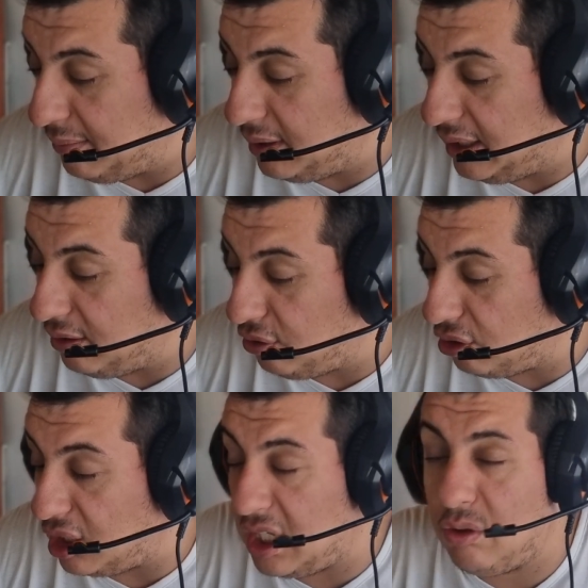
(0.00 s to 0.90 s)
eh,
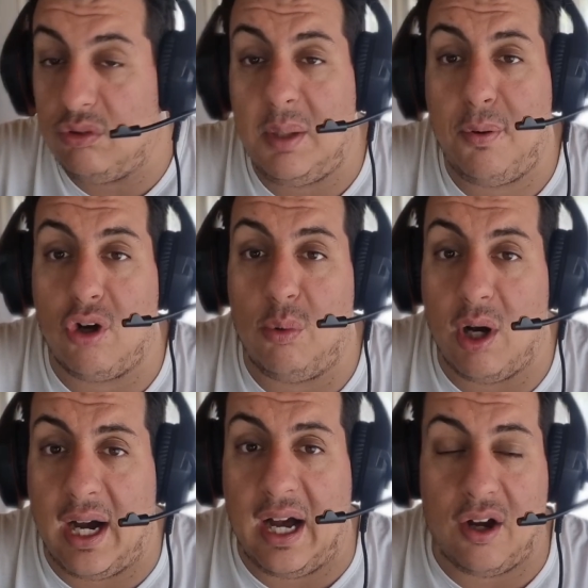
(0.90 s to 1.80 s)
sosteniendo un tipo como
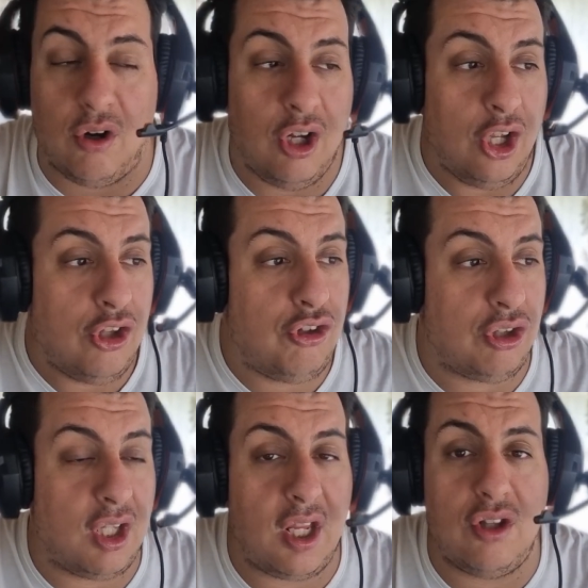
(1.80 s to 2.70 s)
Gago,
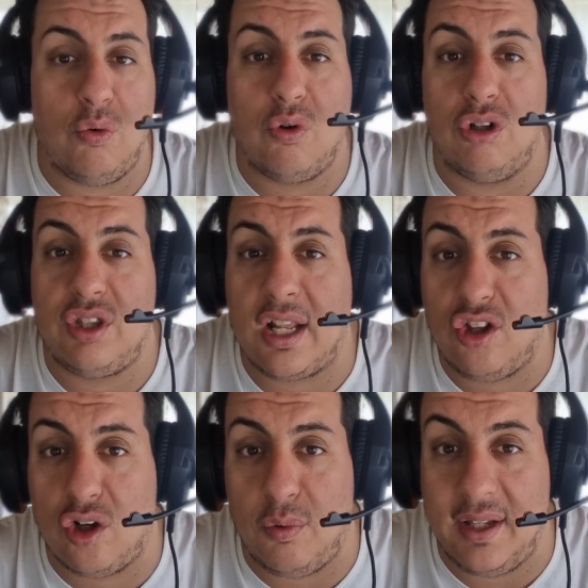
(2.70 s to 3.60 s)
sosteniendo un
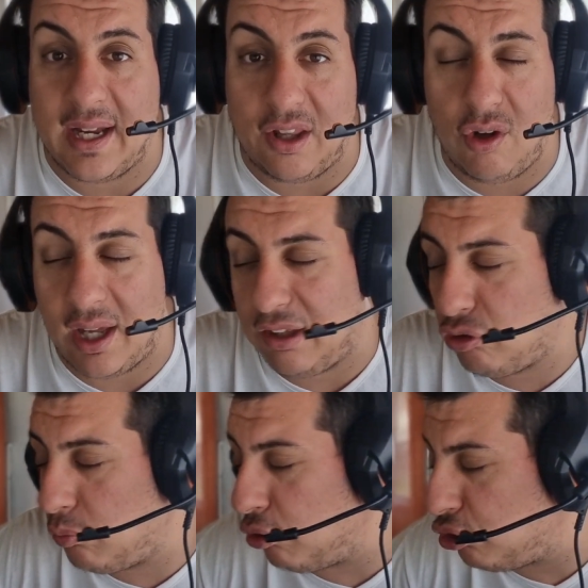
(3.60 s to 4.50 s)
contrato como Lecardola, que es
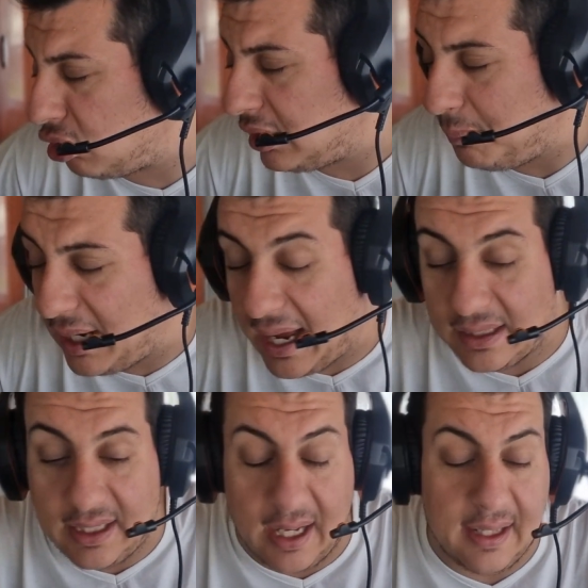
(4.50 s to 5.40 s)
un montón de
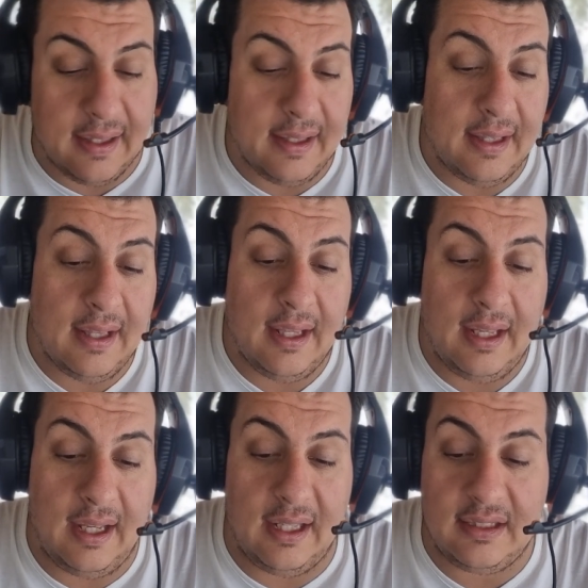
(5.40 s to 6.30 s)
plata,
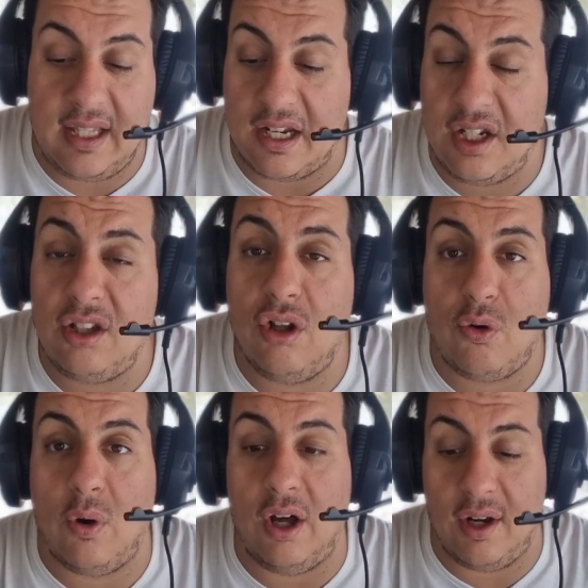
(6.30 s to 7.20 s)
eh, trayendo
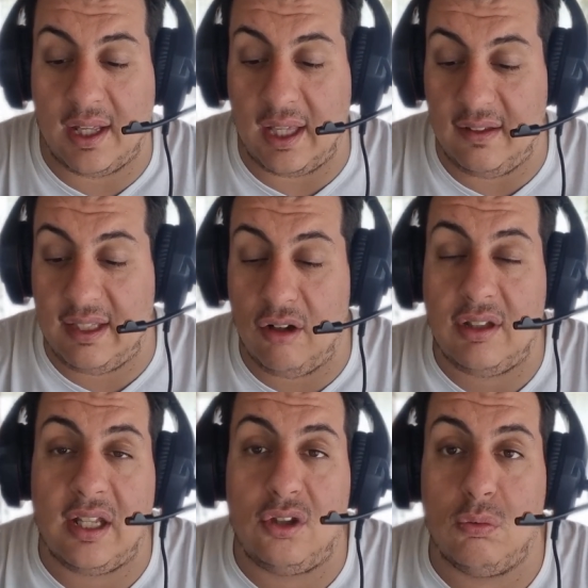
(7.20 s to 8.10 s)
jugadores que quizá no
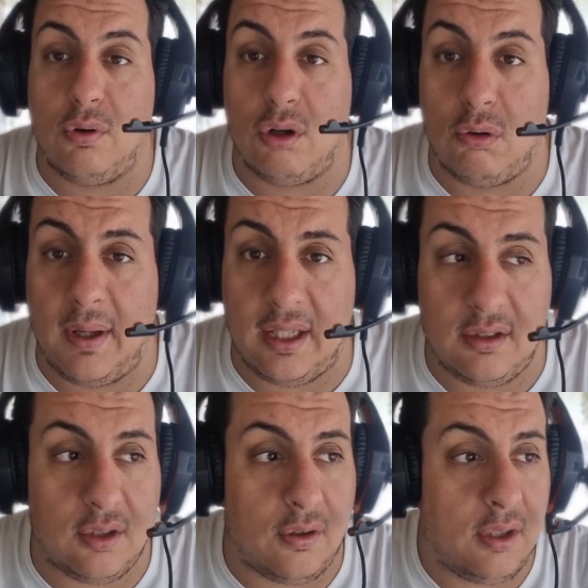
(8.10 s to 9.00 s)
están en su mejor
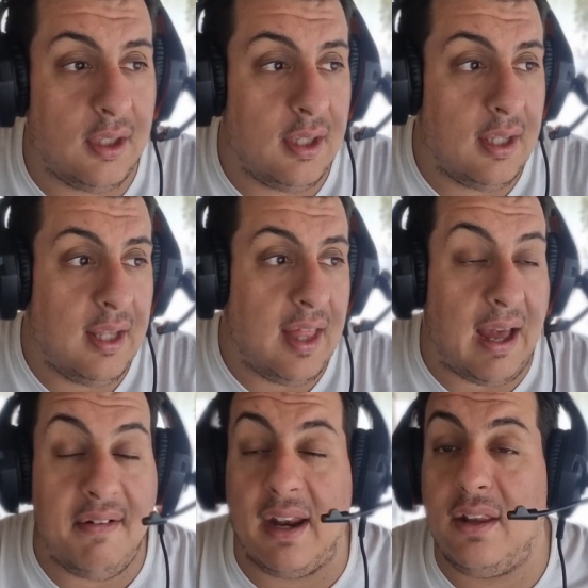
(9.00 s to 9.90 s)
momento,
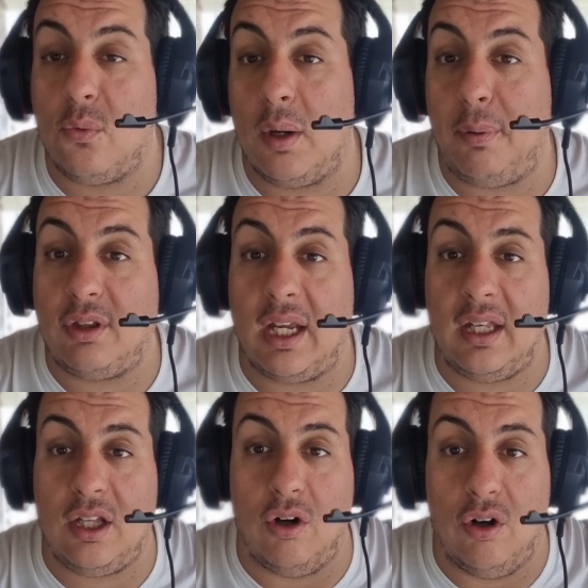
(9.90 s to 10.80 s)
hablar del cuerpo
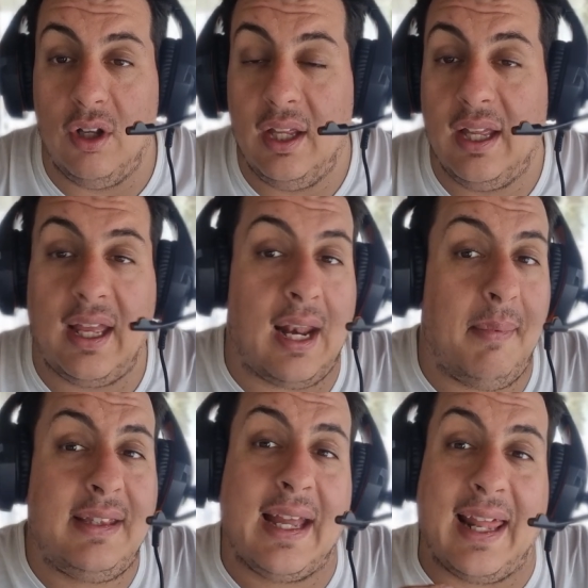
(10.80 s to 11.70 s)
técnico, que
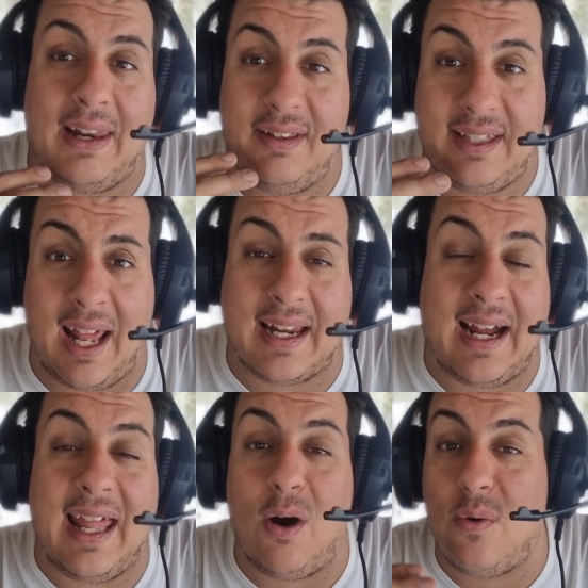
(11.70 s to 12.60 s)
realmente hay que revisar
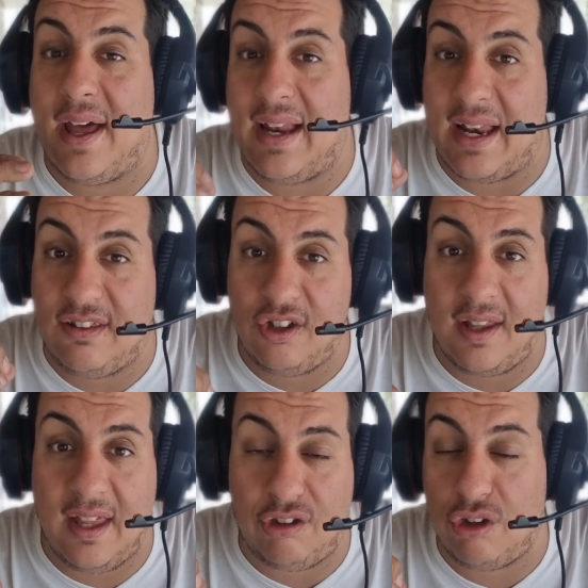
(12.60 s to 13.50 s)
cada una de las lesiones
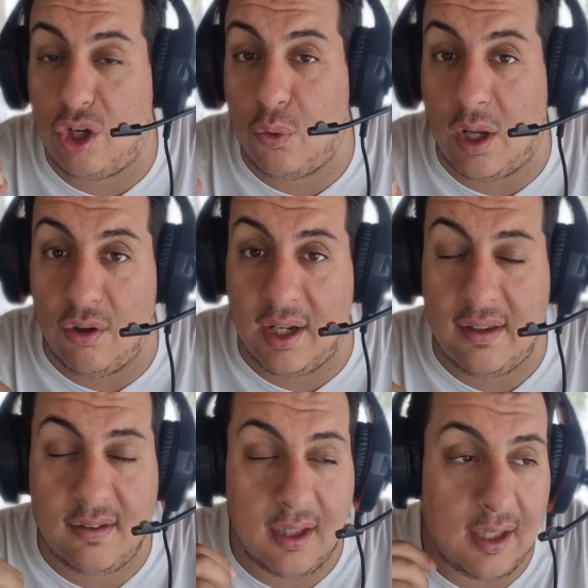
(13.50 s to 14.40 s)
de esos 10
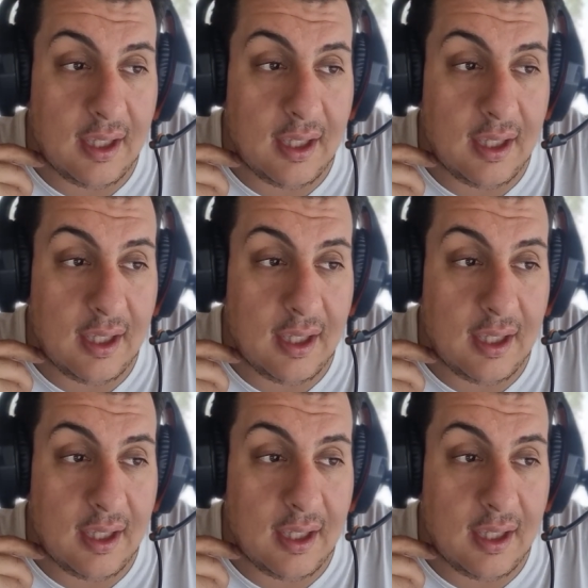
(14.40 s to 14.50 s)
jugadores,